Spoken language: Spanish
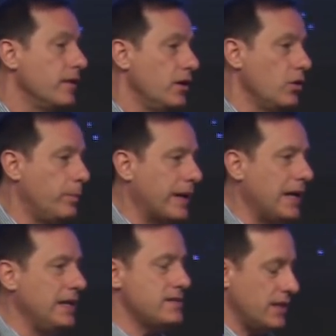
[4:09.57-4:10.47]
lo
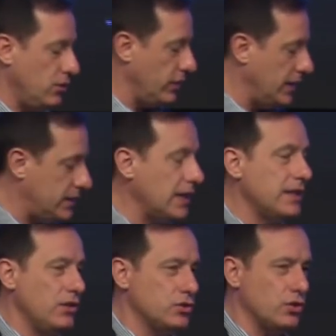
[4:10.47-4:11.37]
paralizan, lo
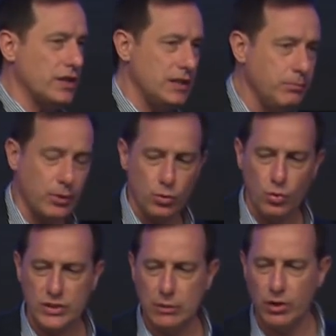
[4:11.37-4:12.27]
detienen, lo tornan improductivo,